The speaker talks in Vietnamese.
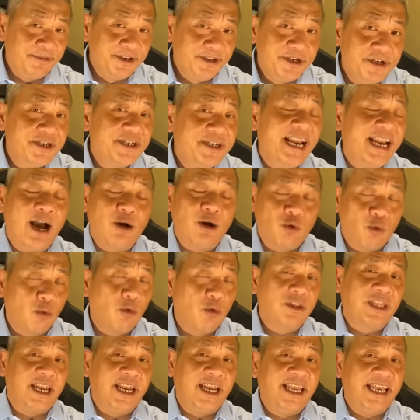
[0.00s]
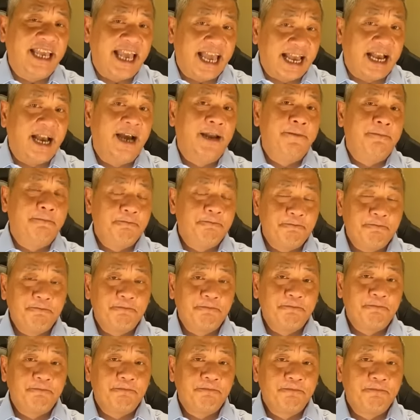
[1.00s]
Nước nào cũng có thể đi ngang hết.
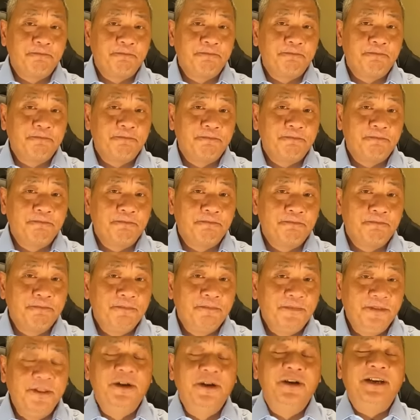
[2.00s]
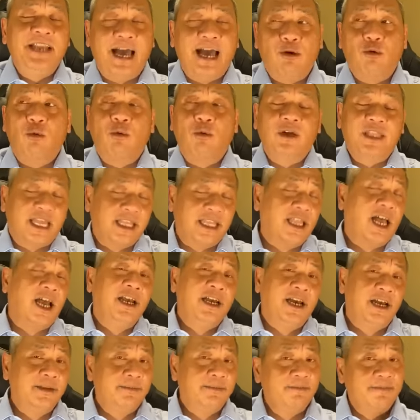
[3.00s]
Nước nào cũng có thể
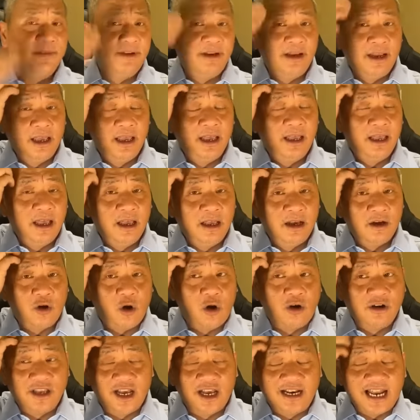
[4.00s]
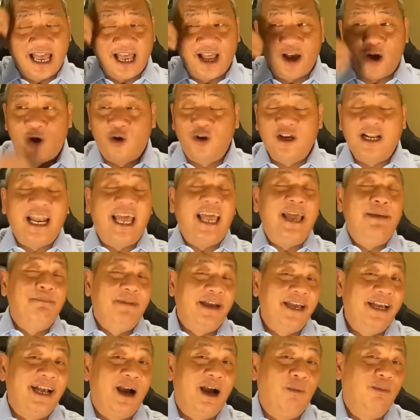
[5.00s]
tới hết. Còn vấn đề họ claim
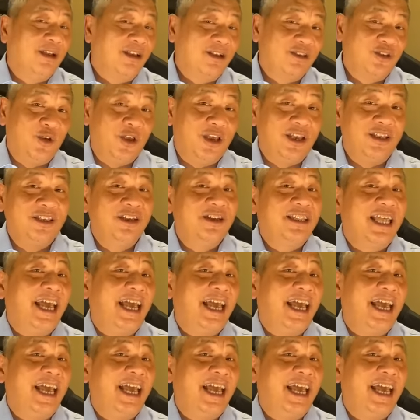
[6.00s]
hay không là chuyện chưa